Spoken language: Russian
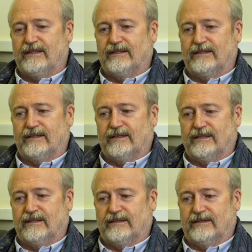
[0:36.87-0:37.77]

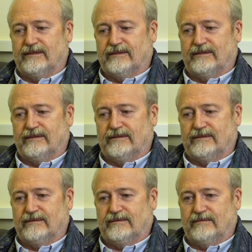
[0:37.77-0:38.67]
Это
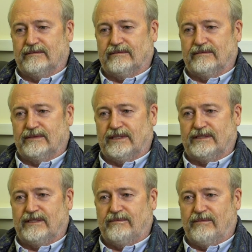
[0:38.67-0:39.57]
э, я
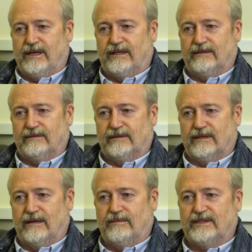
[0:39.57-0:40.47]
снимал
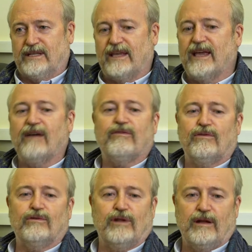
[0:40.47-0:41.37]
как бы
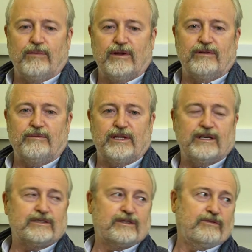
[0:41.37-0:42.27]
заявку для
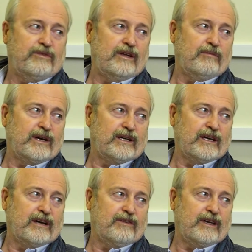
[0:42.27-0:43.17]
полнометражного фильма о
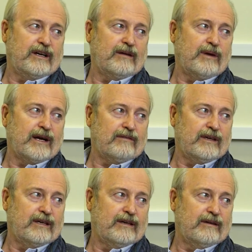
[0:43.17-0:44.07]
Ерофее Хабарове.
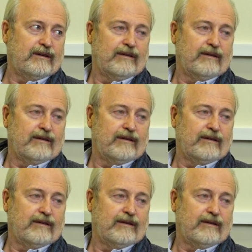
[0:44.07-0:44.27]
Угу.